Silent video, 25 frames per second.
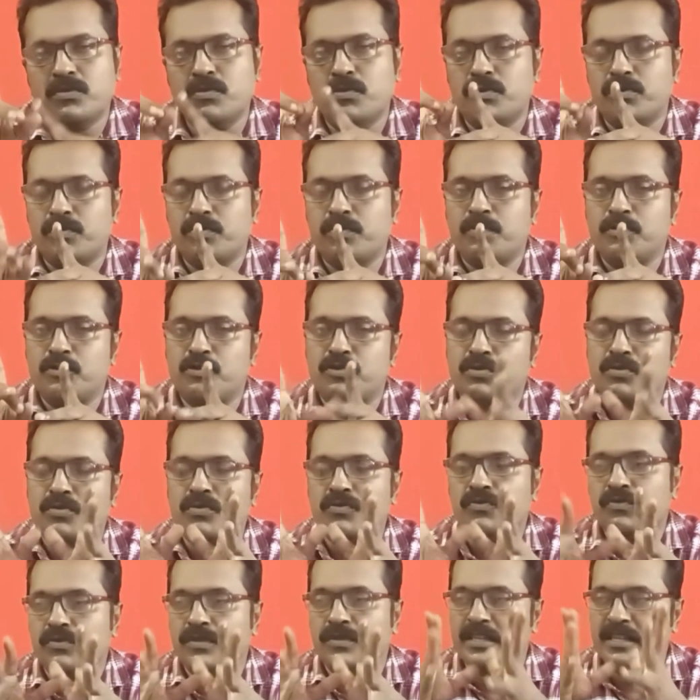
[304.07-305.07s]
ஒரு புக்
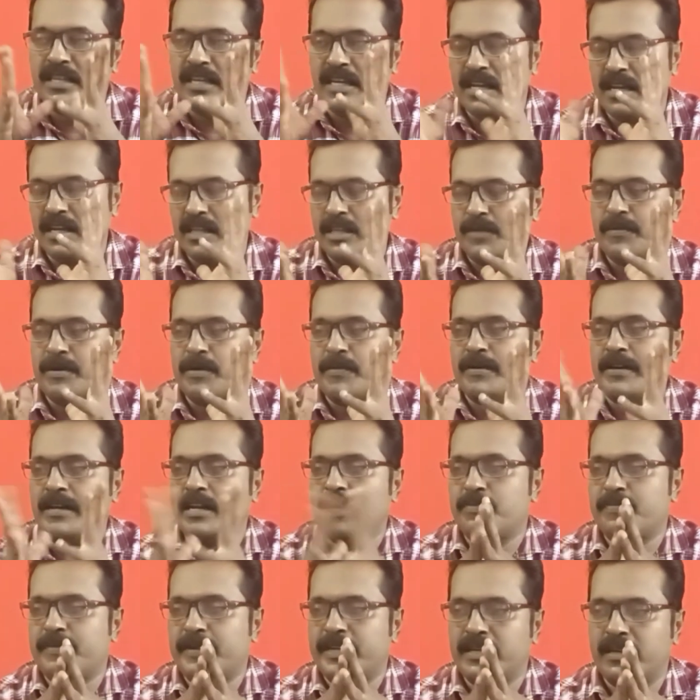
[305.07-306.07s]
இருக்கும் ஸோ இது எல்லாத்தையுமே நம்ம
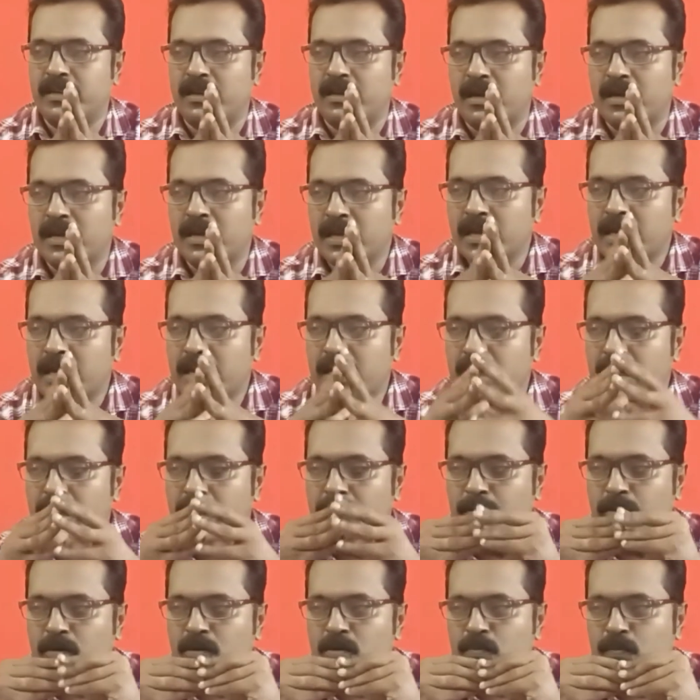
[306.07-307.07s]
கலெக்ட் பண்ணிக்கலாம்
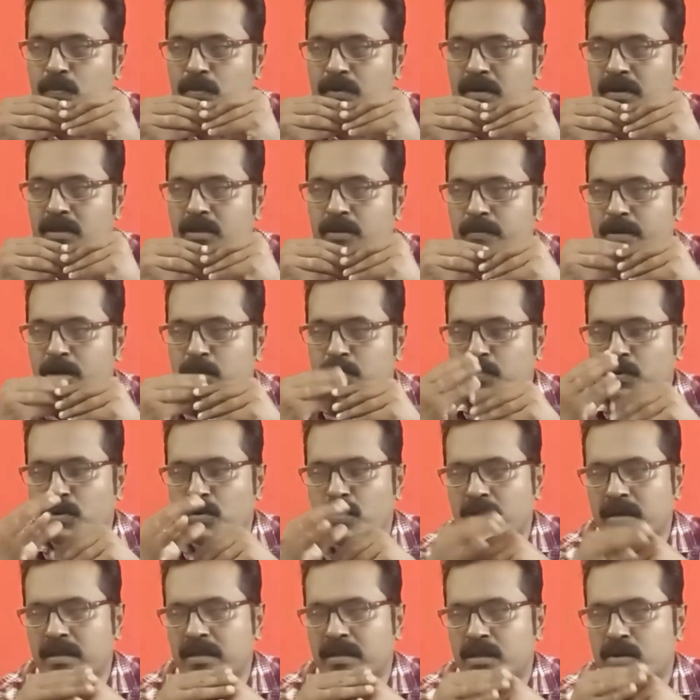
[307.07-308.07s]
எப்போ இதேமாரி
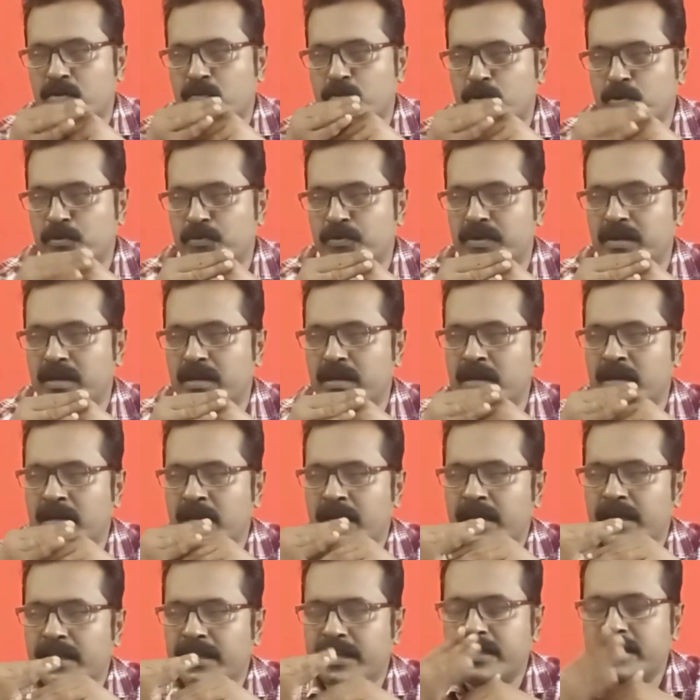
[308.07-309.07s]
பொருளாதாரம் புவியியல்
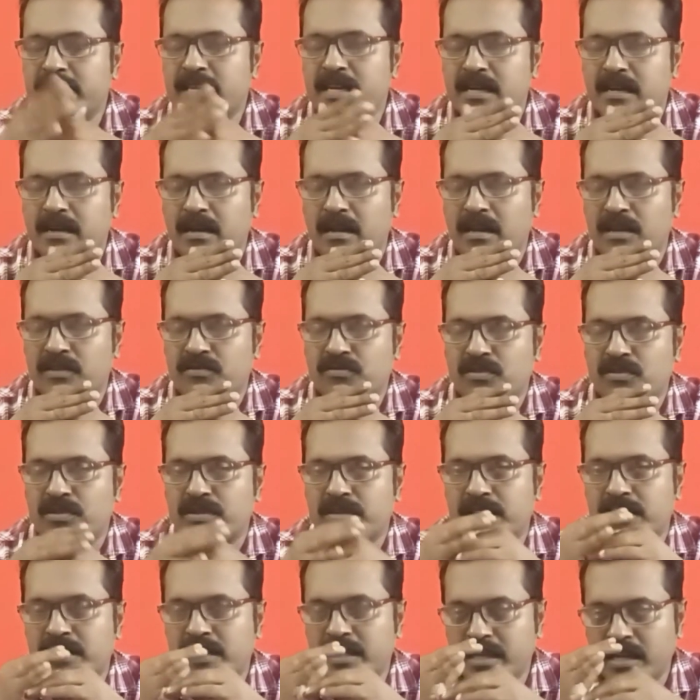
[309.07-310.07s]
இந்திய
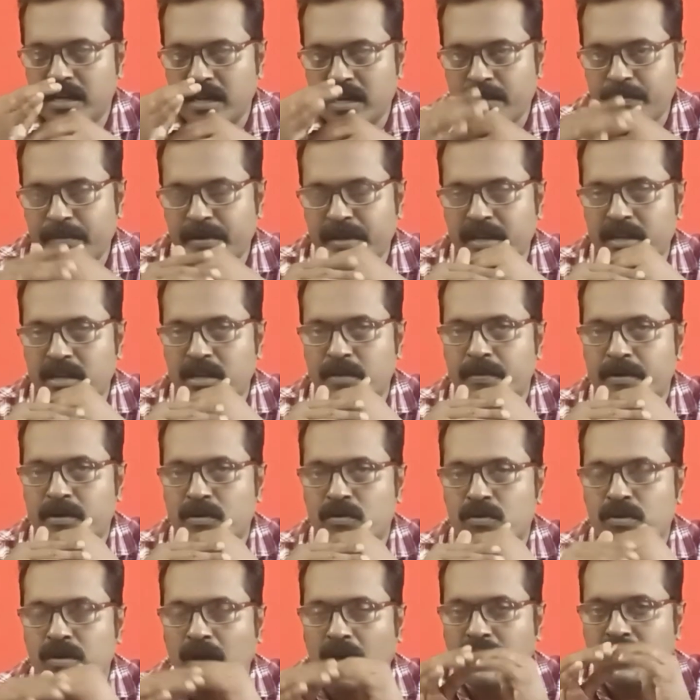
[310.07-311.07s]
கலாச்சாரம் இது எல்லாமே என்ன
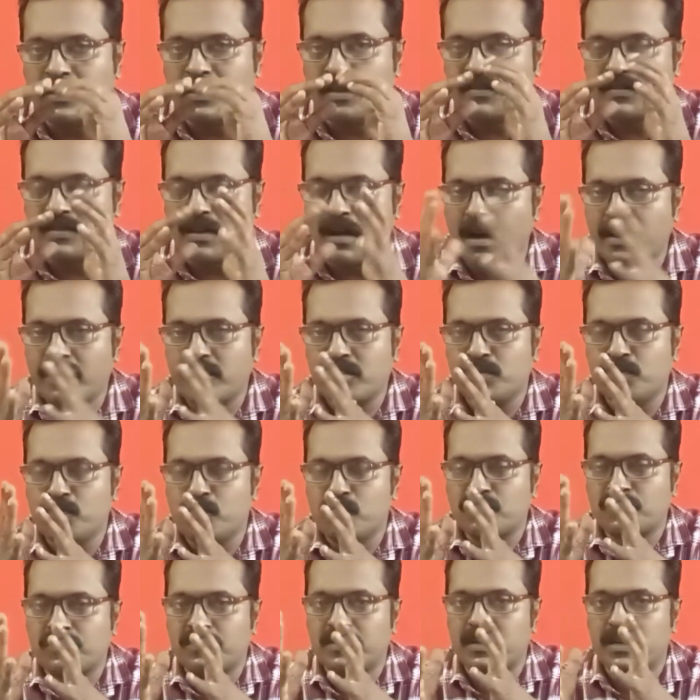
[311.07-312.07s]
பண்ணணும்னா அதுக்கு சார்ந்த
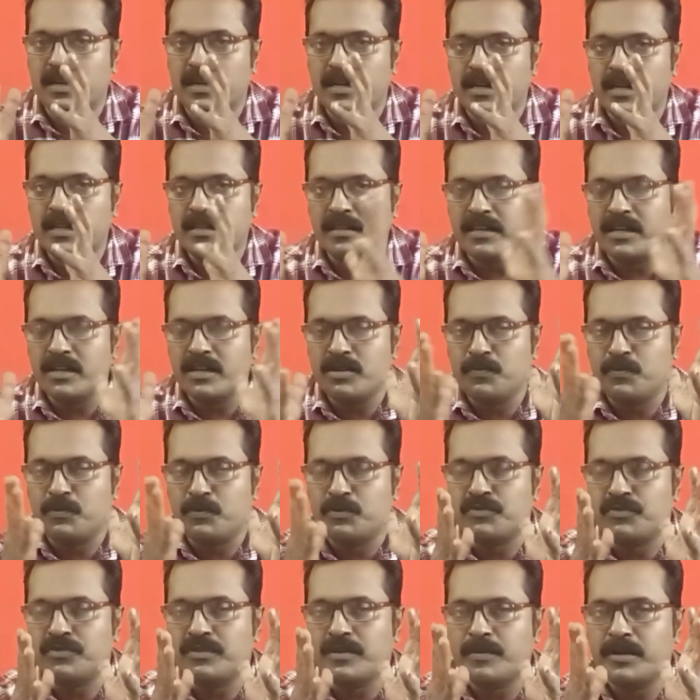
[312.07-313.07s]
புக்ஸுகளெல்லாம் தேடி
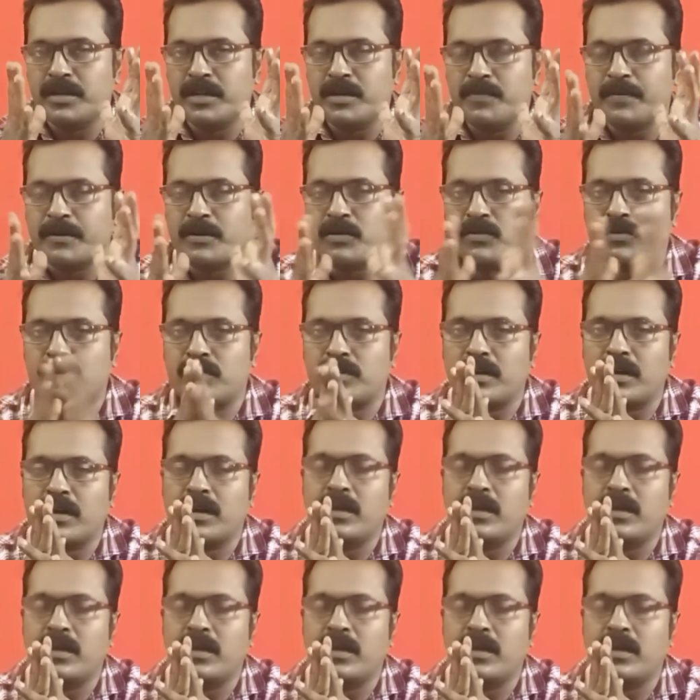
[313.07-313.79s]
பிடிச்சி நம்ம என்ன பண்ணணும்னா